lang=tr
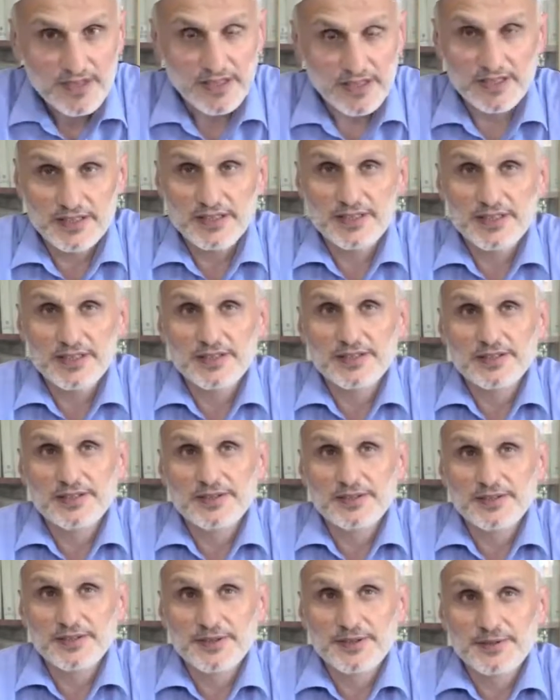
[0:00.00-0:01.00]
e,
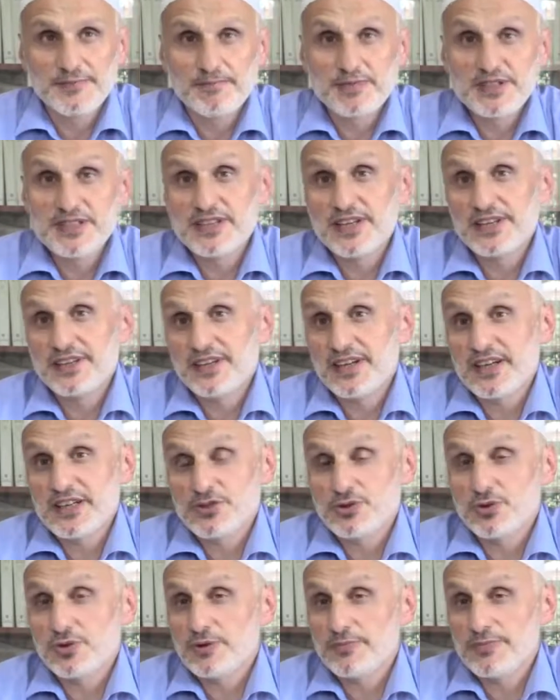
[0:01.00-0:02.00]
bizden
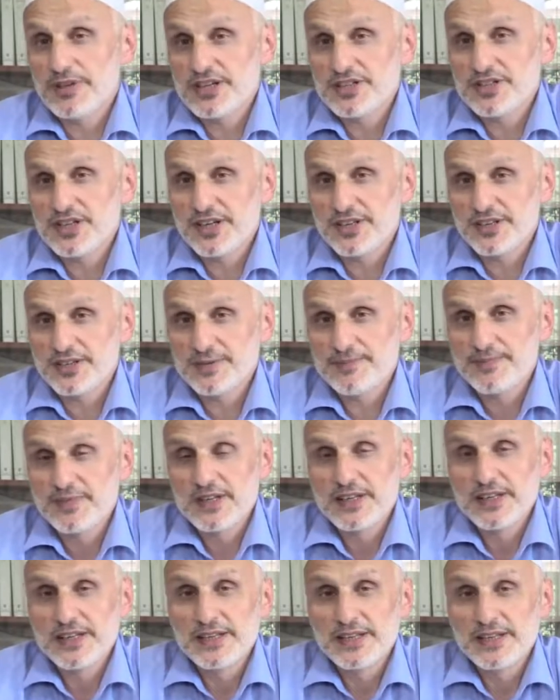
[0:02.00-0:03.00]
razı olmayacağını,
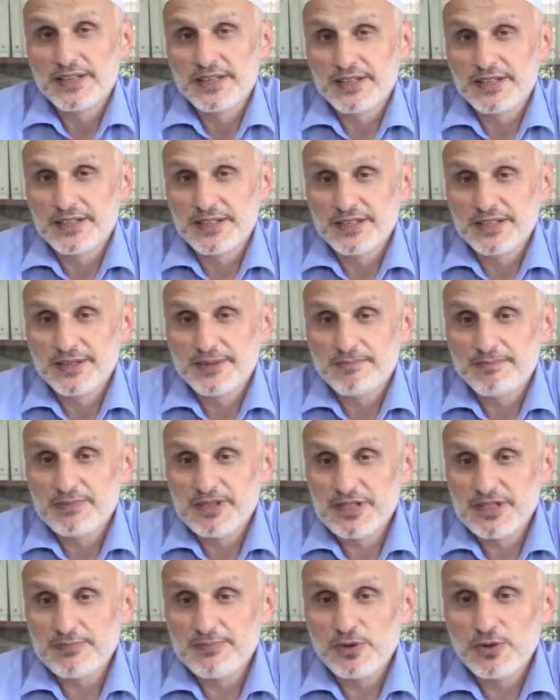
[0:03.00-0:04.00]
e,
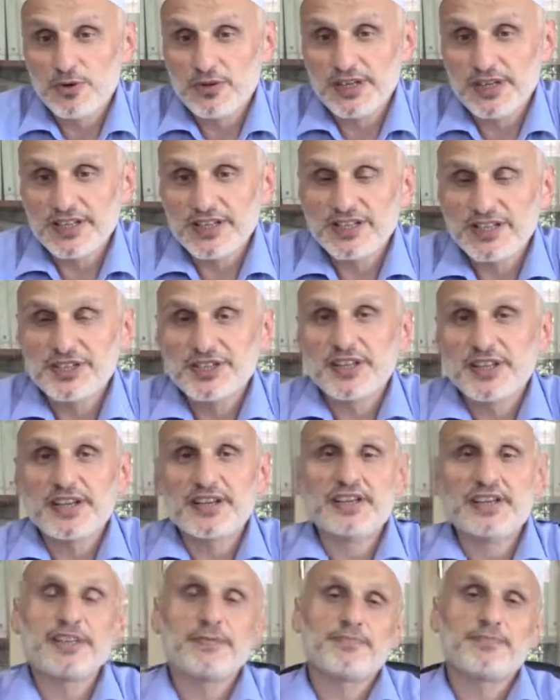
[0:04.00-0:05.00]
bizimle olan
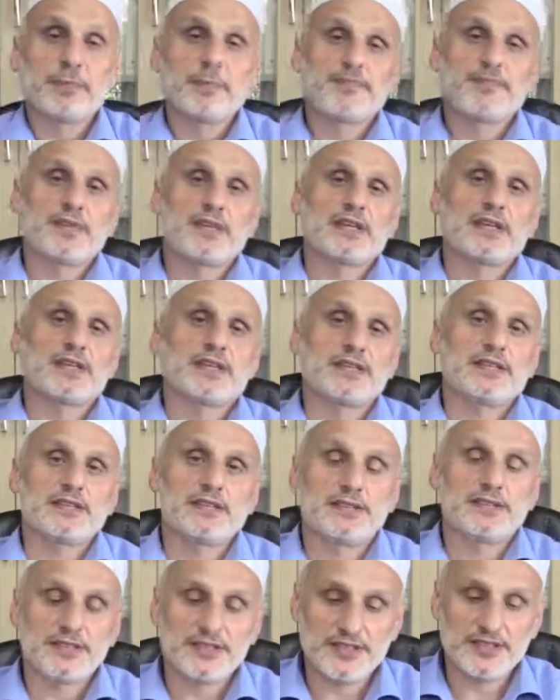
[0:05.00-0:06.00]
ilişkilerini
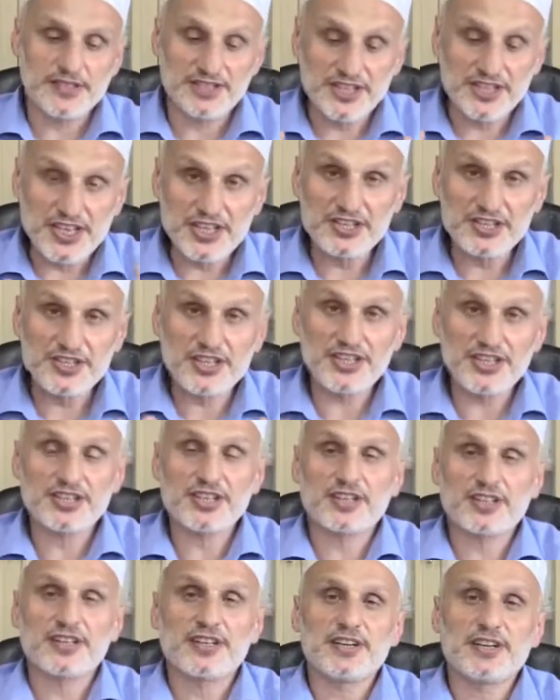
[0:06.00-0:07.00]
e,
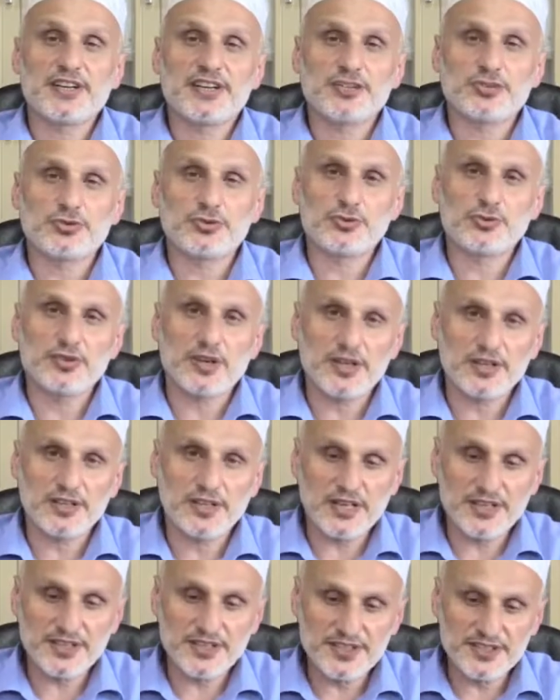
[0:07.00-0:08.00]
değiştireceklerine çünkü
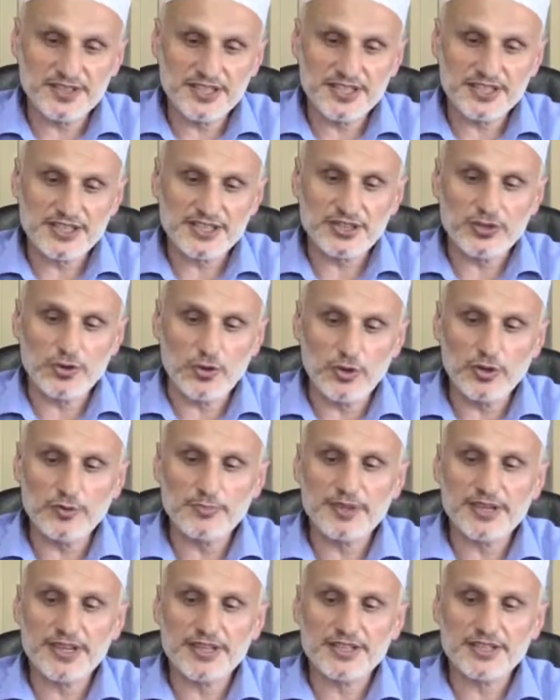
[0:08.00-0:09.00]
Allah'ın rızası
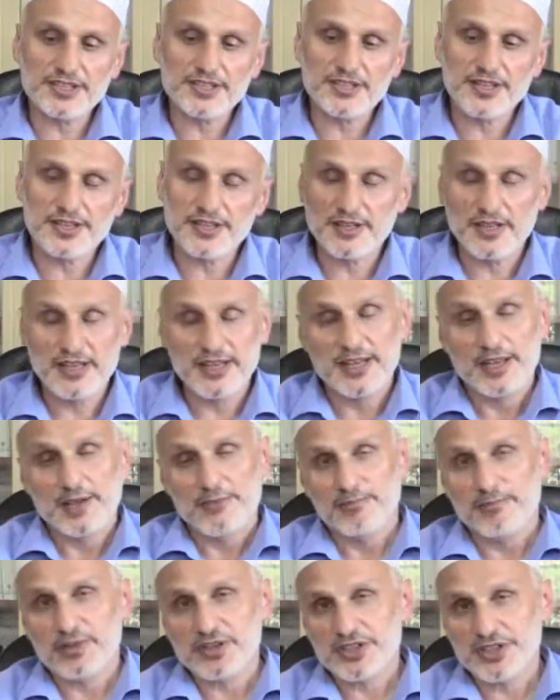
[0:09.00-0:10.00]
olmayan işlerin
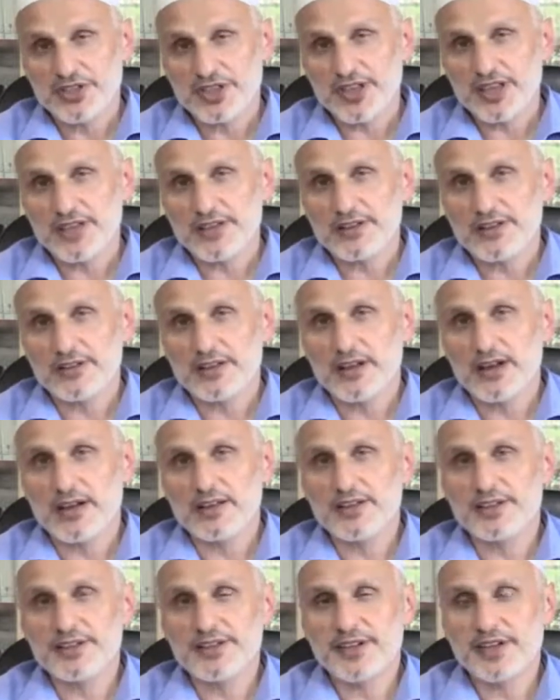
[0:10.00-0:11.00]
başka e,
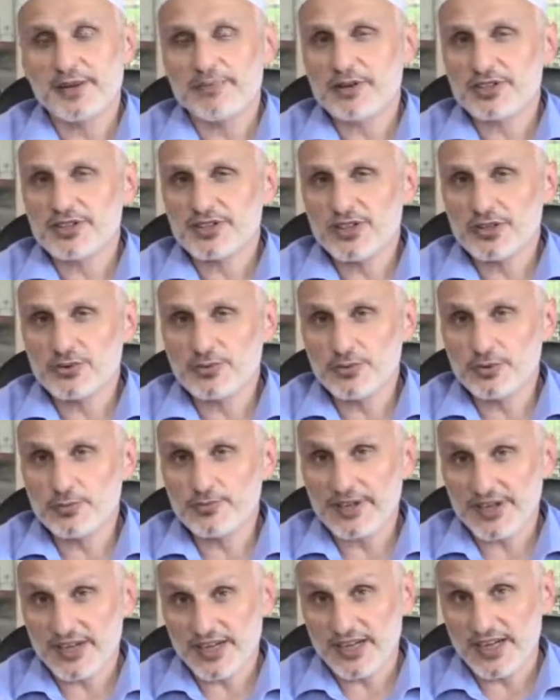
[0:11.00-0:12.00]
alanlara, başka
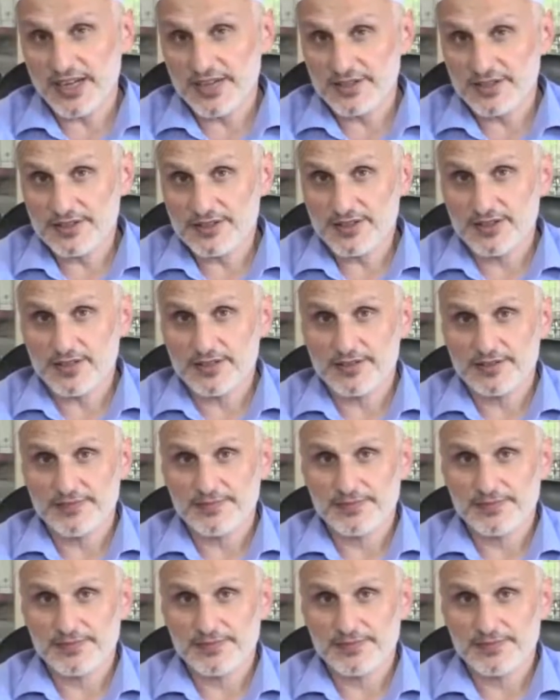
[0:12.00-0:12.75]
durumlara kaydığına